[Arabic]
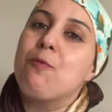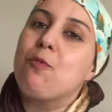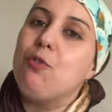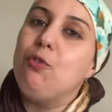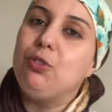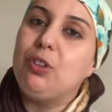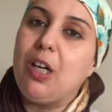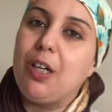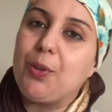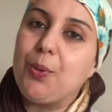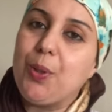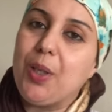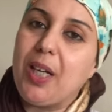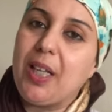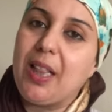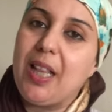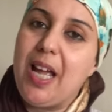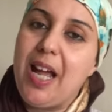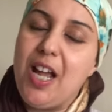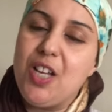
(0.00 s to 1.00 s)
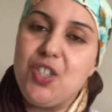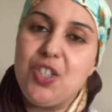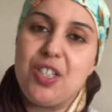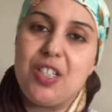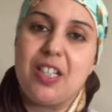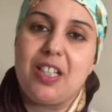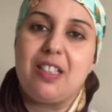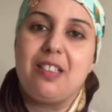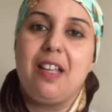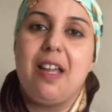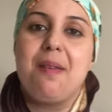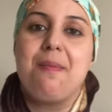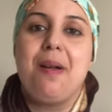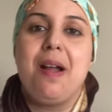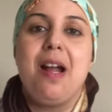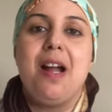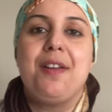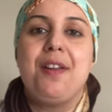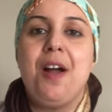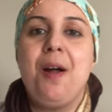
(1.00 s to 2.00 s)
وضروري قلت لها اجي تغداي
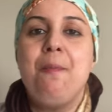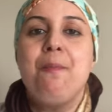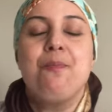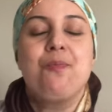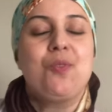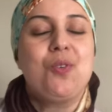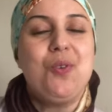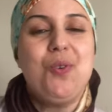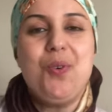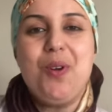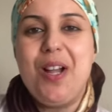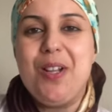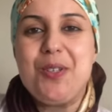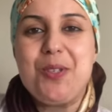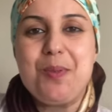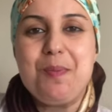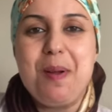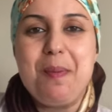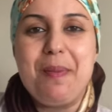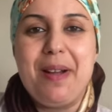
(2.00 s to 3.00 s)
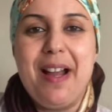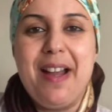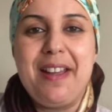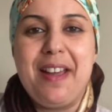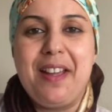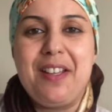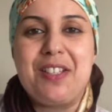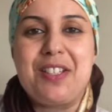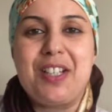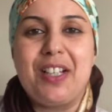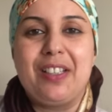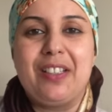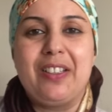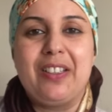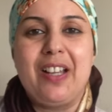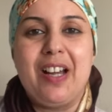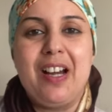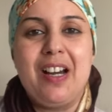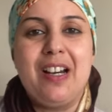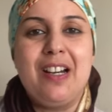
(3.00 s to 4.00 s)
معانا وهانتوما معايا ان شاء
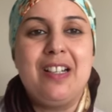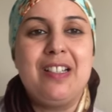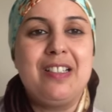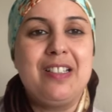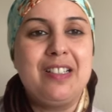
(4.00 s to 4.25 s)
الله